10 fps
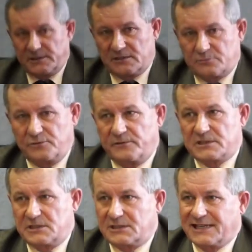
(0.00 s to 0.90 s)
есть
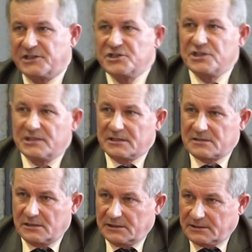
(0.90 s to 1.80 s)
университет как единое
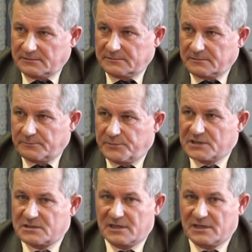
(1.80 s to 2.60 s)
целое, без